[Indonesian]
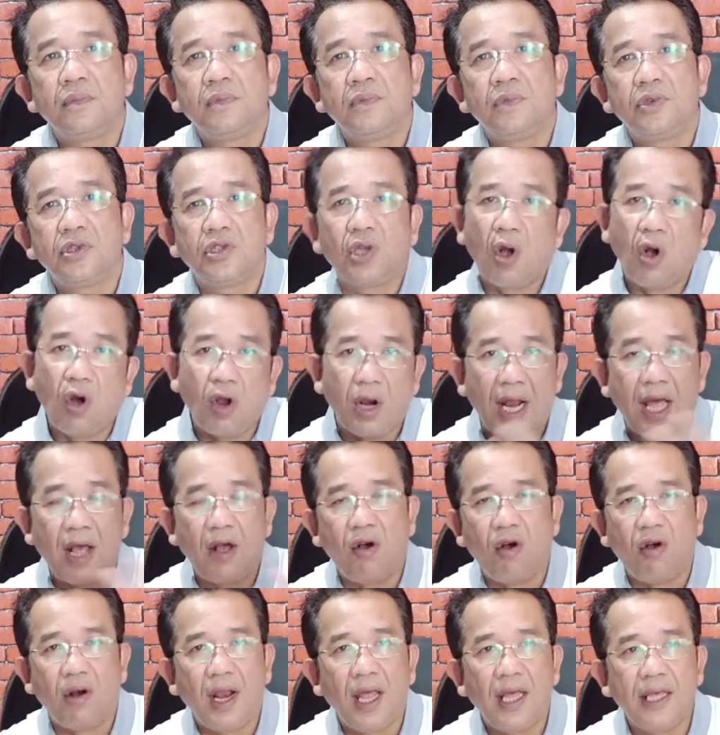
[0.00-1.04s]

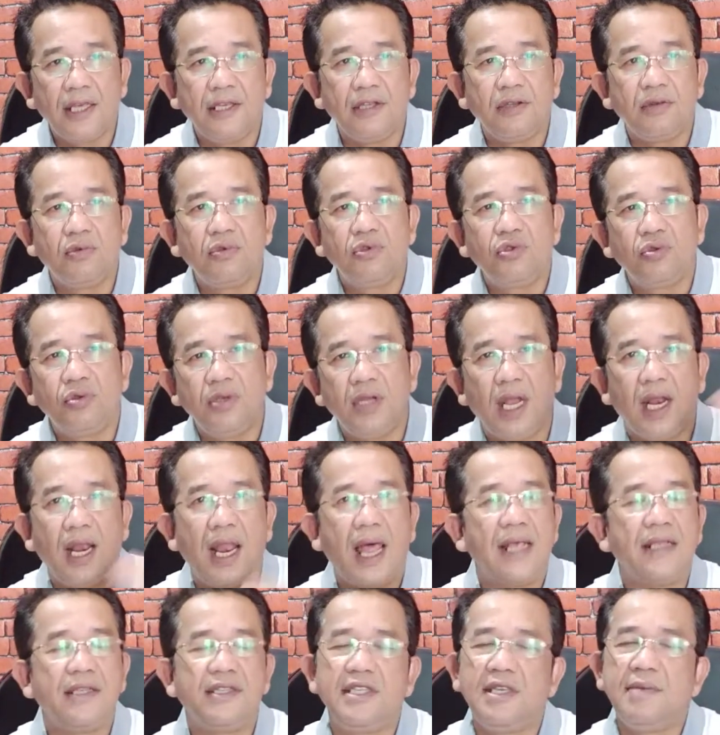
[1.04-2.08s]
seolah-olah itu sudah
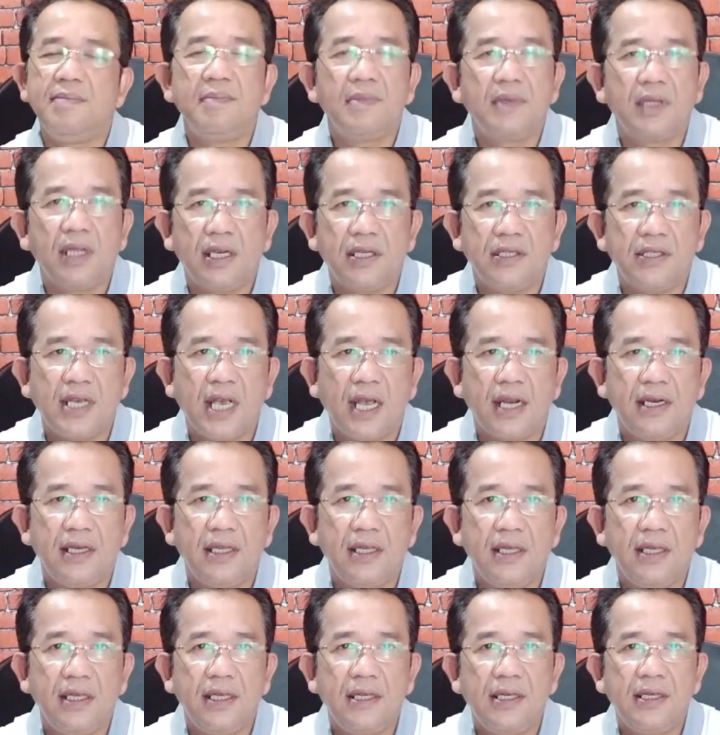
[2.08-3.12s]
lazim
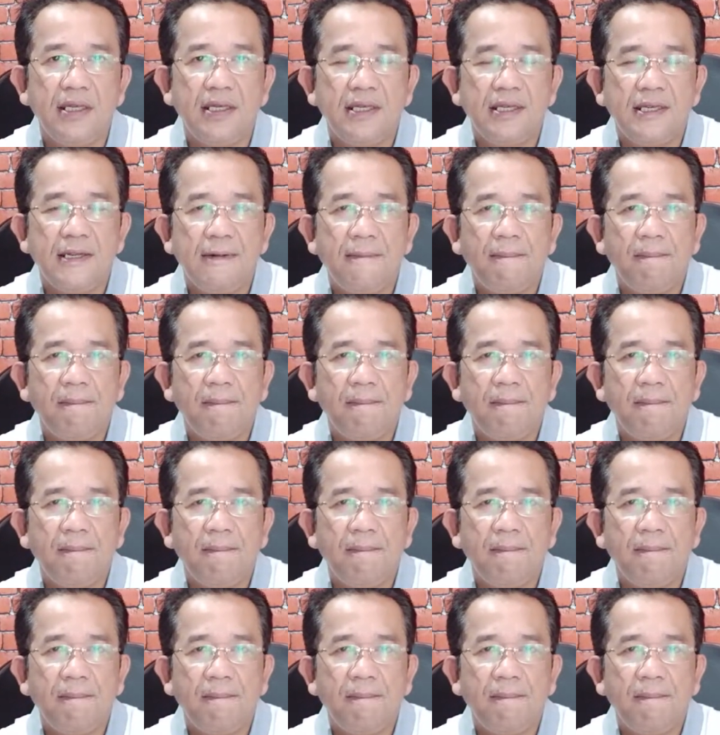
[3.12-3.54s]
terjadi